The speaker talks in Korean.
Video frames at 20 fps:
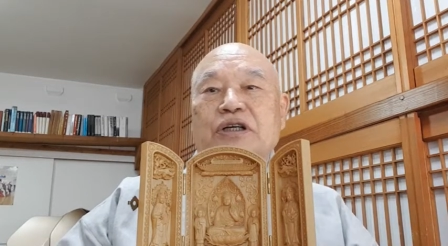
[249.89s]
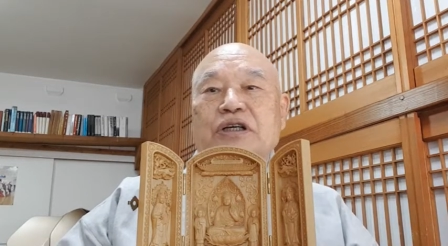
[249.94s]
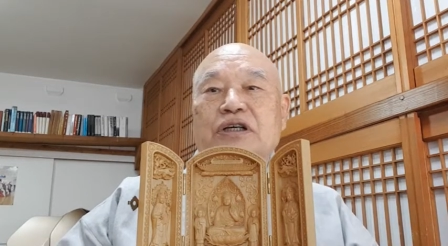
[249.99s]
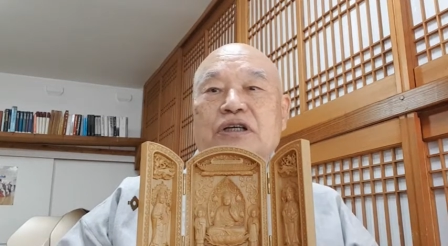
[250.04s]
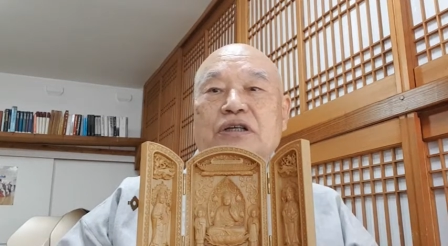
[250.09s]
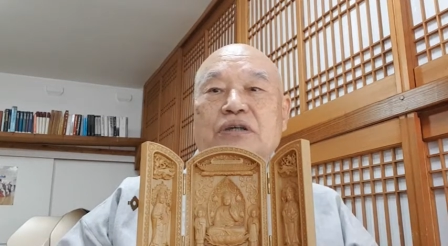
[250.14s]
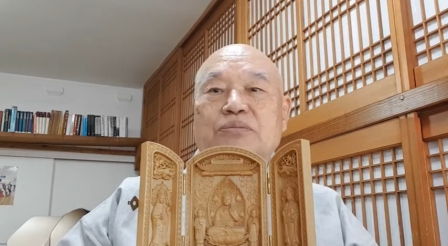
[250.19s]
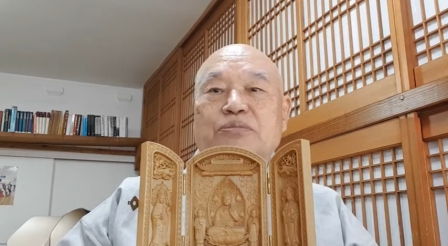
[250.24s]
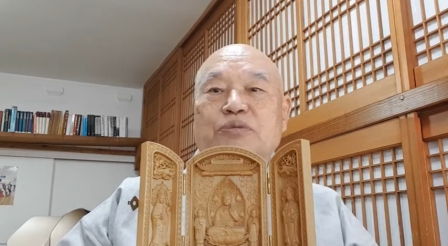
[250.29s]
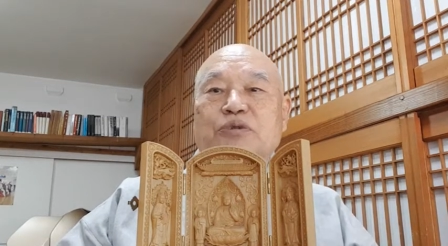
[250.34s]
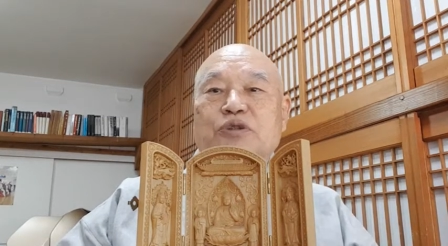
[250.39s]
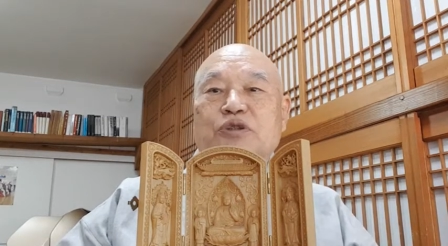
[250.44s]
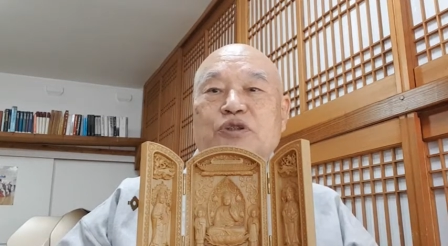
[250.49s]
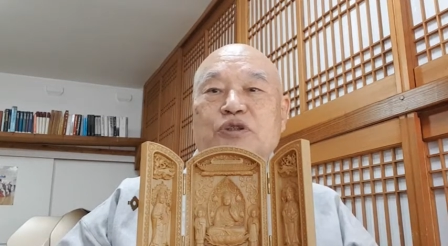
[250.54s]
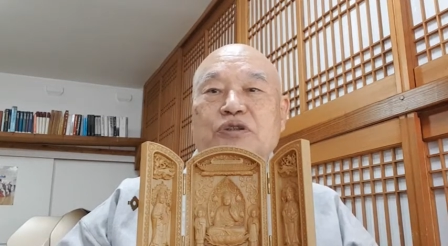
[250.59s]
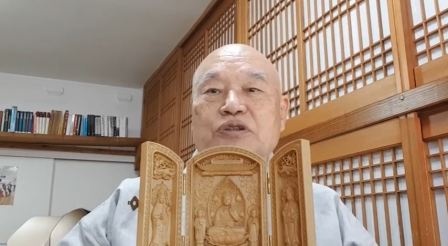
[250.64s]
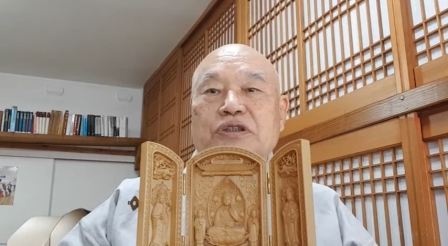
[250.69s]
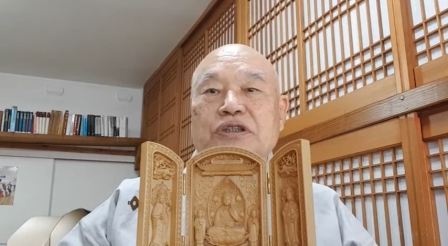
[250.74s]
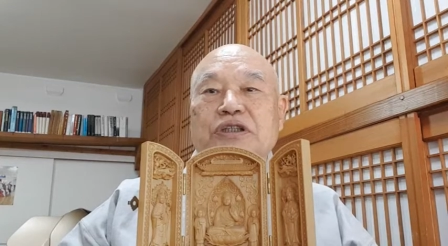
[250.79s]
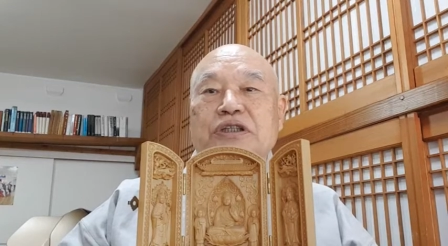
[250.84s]
어,
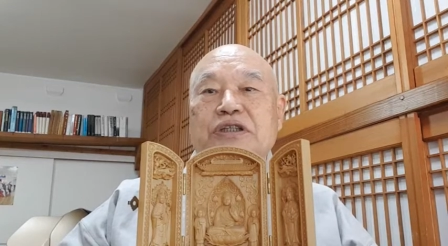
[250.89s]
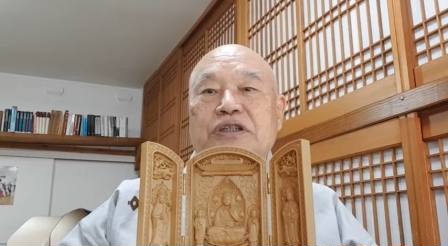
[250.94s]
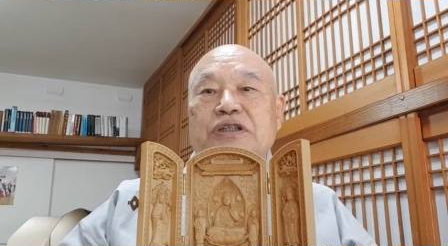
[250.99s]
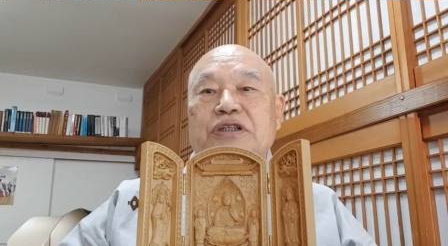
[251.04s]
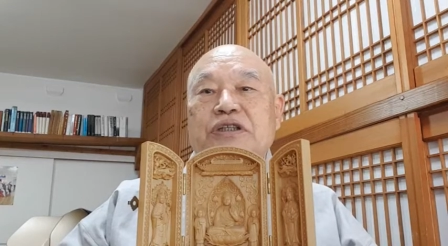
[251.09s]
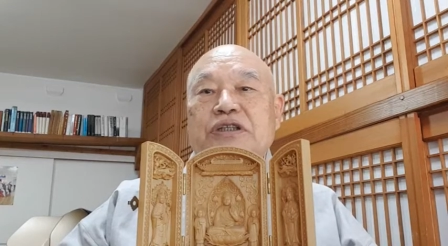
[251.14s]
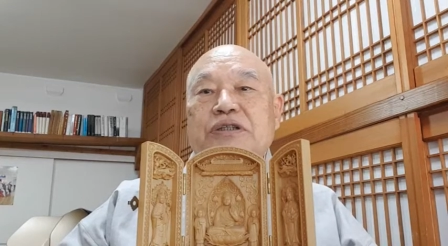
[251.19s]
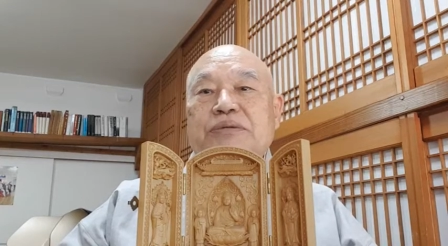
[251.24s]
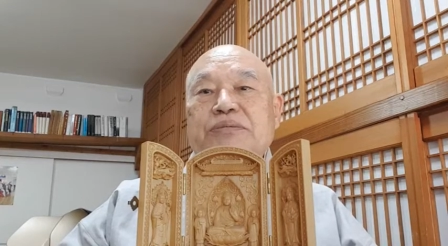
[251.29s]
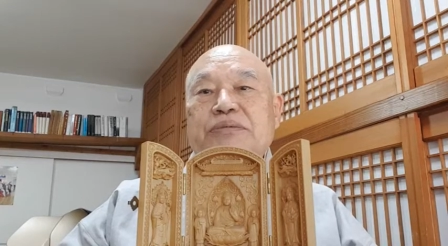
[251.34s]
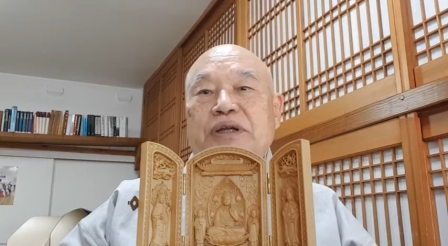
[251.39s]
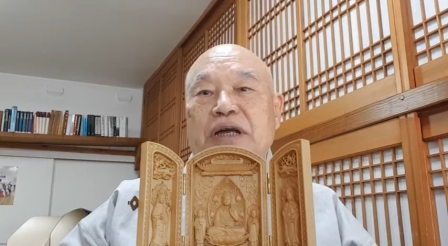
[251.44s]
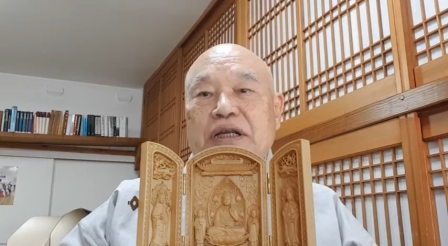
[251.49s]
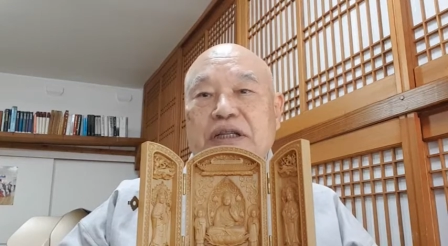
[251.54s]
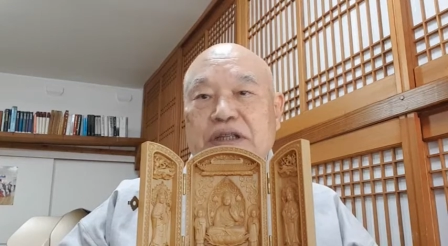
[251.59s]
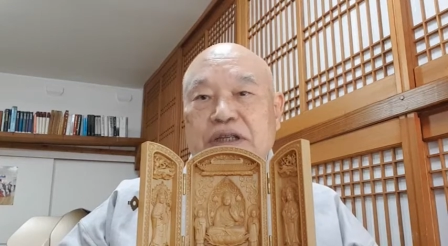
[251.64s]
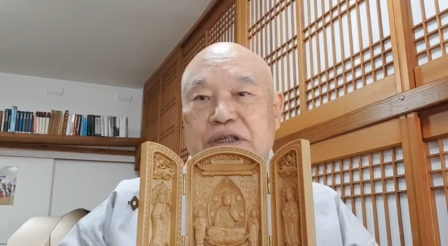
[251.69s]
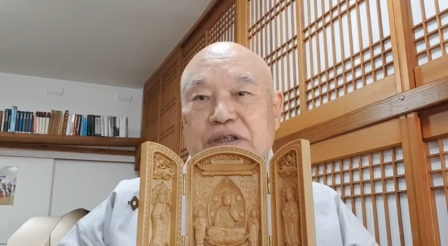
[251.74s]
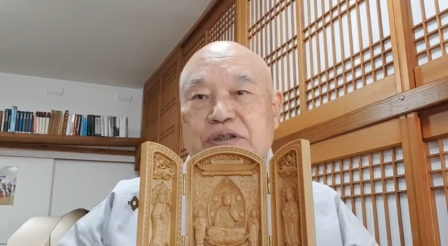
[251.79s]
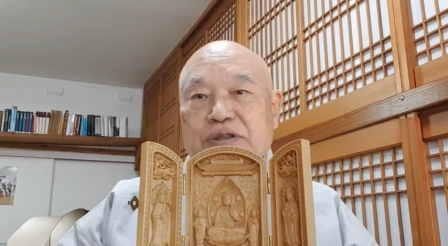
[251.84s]
불종성이 끊어지면
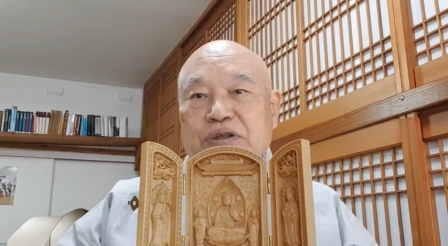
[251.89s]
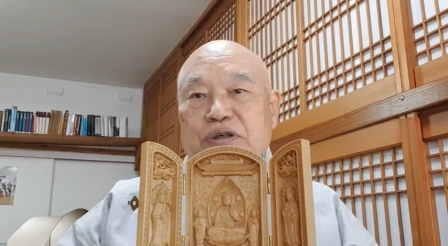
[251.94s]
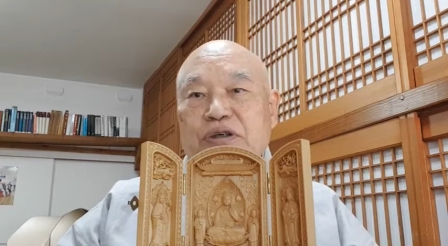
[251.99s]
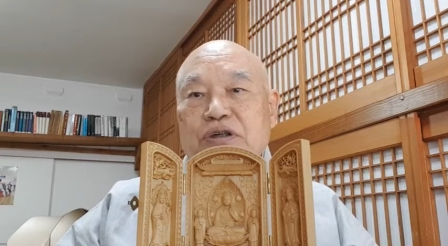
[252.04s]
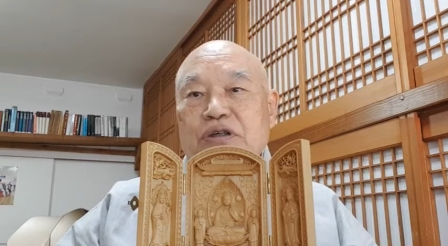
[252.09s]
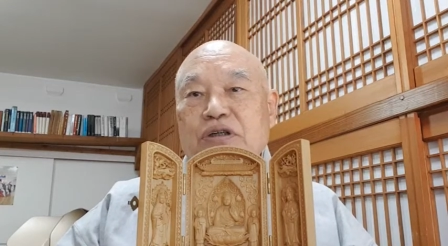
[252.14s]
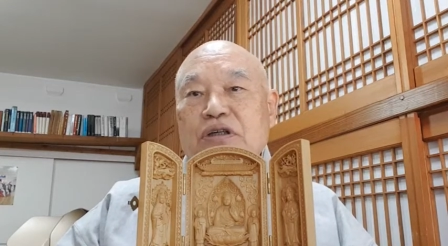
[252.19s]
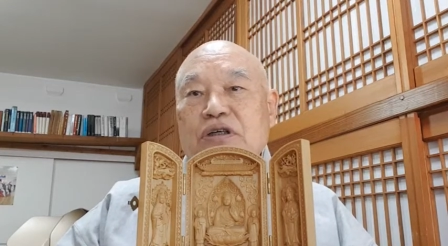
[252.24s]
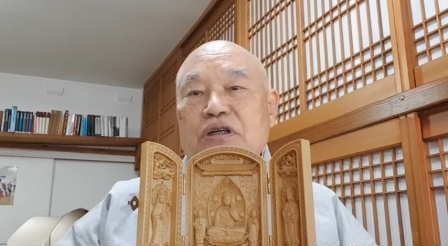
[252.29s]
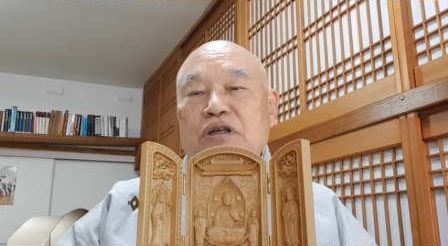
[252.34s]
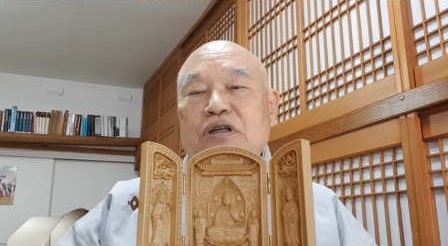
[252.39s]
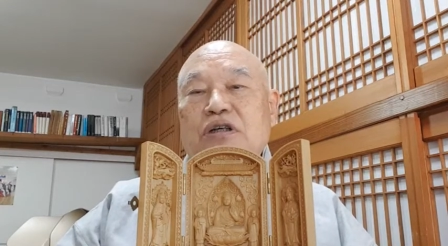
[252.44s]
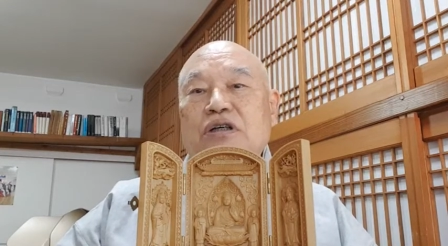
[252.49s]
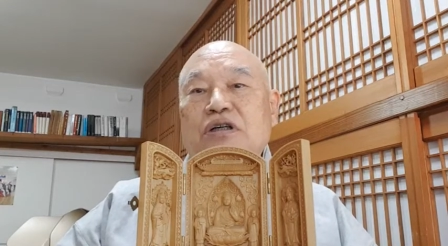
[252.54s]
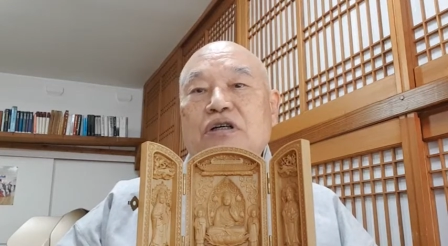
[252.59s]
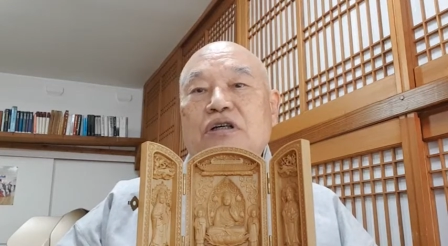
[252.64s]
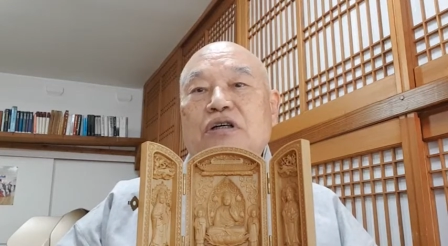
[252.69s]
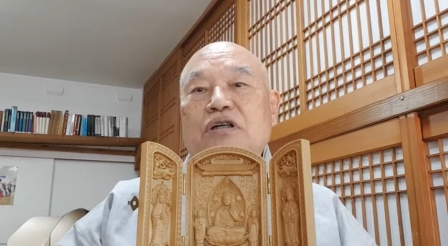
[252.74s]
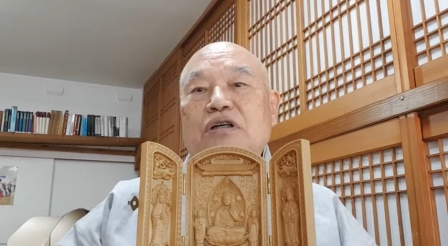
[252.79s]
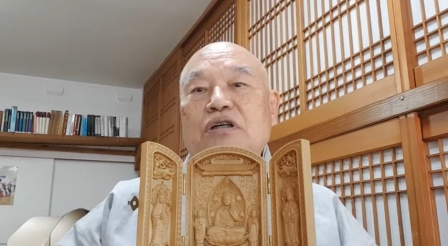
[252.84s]
안 되죠.
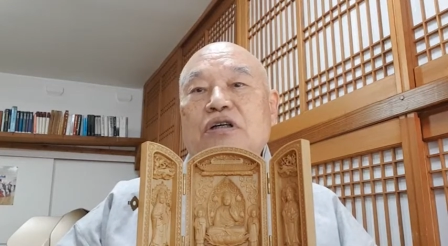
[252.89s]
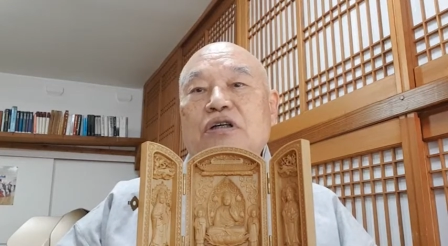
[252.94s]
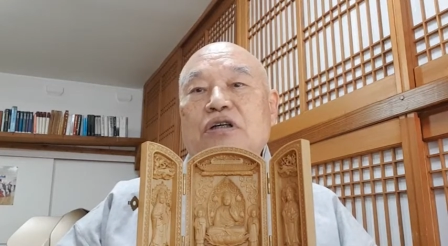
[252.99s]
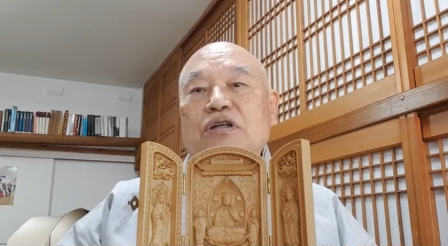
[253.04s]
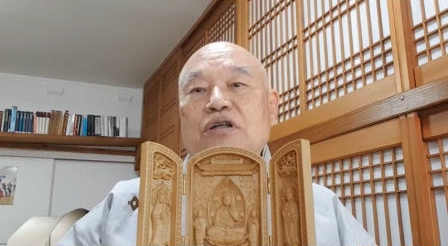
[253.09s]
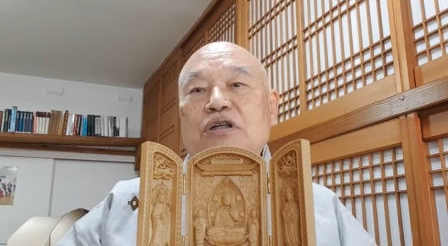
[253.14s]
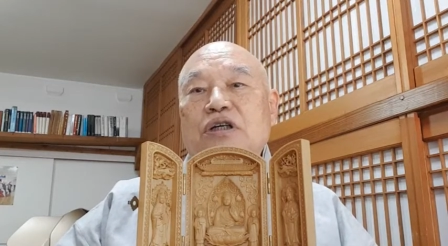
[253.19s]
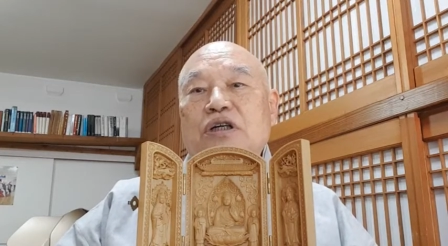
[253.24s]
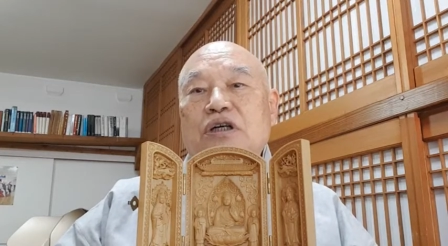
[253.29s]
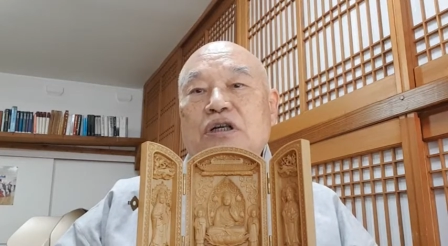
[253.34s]
어,